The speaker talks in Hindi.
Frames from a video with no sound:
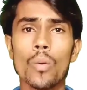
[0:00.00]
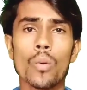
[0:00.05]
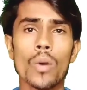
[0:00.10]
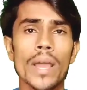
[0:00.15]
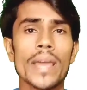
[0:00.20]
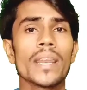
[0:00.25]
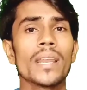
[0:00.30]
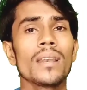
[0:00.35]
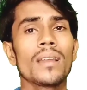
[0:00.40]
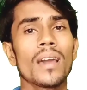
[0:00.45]

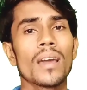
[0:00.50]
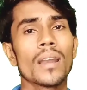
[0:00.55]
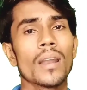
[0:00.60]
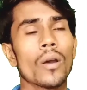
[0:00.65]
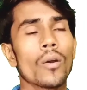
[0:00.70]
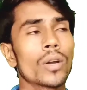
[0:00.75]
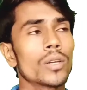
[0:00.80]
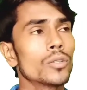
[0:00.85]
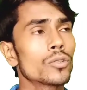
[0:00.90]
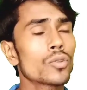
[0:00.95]
वायरल
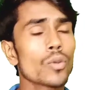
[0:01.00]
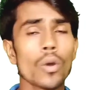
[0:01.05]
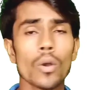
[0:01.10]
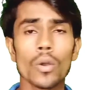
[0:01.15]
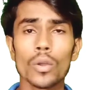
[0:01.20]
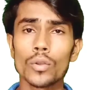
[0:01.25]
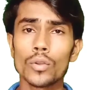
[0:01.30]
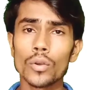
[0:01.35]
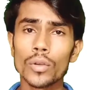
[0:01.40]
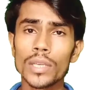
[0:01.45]
करना हो
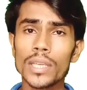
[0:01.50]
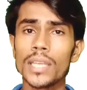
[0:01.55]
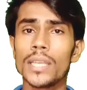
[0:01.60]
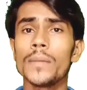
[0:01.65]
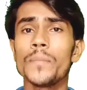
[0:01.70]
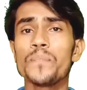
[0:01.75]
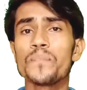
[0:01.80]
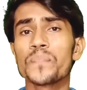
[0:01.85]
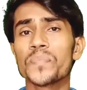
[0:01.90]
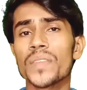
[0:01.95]
दोस्तों
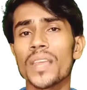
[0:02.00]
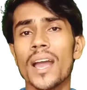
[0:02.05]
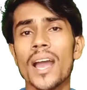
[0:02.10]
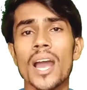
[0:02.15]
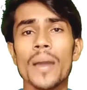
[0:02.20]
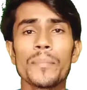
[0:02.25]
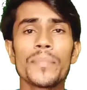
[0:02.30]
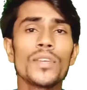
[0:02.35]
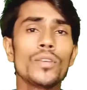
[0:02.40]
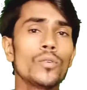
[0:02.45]
क्योंकि
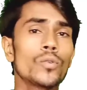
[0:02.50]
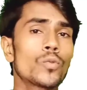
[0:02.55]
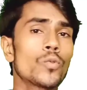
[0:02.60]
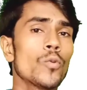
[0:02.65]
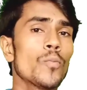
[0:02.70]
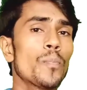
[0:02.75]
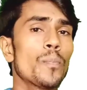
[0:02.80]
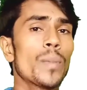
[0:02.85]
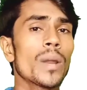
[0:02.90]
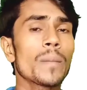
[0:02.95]
आप
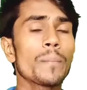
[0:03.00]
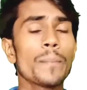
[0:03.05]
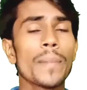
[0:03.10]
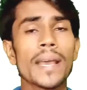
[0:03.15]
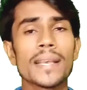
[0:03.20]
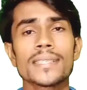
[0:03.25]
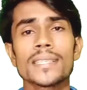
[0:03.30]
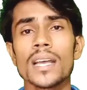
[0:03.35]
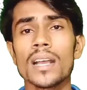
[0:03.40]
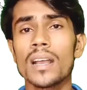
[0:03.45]
यूट्यूब पर
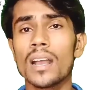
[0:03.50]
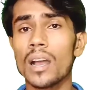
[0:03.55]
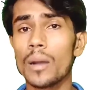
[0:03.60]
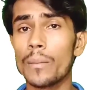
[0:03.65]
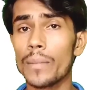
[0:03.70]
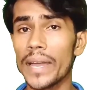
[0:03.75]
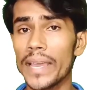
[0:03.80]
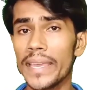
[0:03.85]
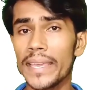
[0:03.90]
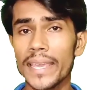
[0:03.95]
पैसा
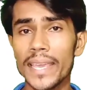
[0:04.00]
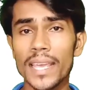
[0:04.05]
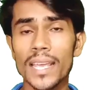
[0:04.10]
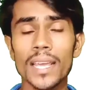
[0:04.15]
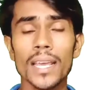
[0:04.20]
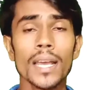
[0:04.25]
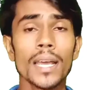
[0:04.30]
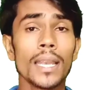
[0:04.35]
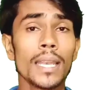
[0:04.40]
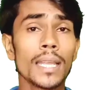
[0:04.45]
कमाएंगे
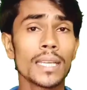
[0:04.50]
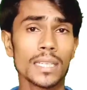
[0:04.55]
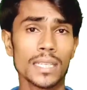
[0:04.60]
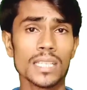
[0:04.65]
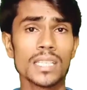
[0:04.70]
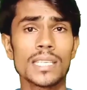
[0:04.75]
लेकिन